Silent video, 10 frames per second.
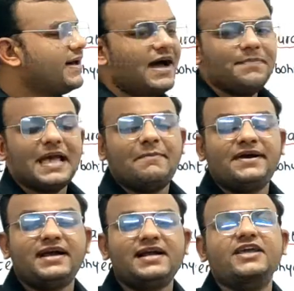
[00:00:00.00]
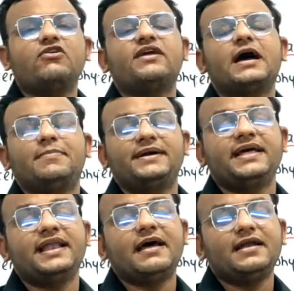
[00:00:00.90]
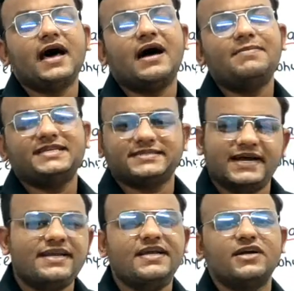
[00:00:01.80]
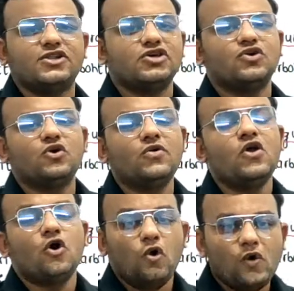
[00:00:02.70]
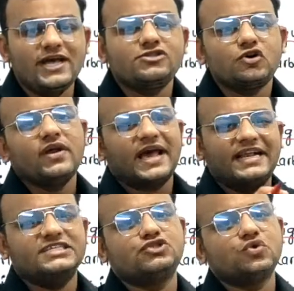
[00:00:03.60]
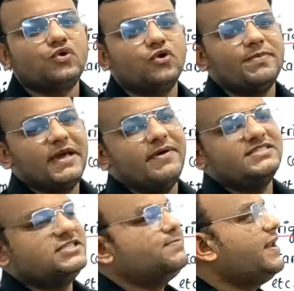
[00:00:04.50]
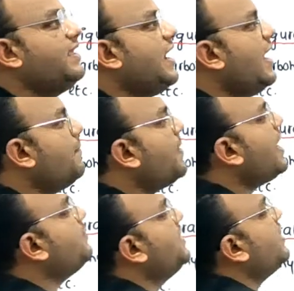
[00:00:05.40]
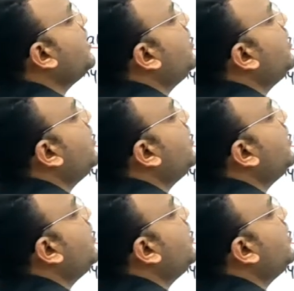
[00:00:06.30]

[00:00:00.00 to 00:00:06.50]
पर आप कैपिटल डी और कैपिटल एल आप डिसाइड करते हो ओ OH और NH2 ग्रुप के बेसिस पर यहां पर आप देख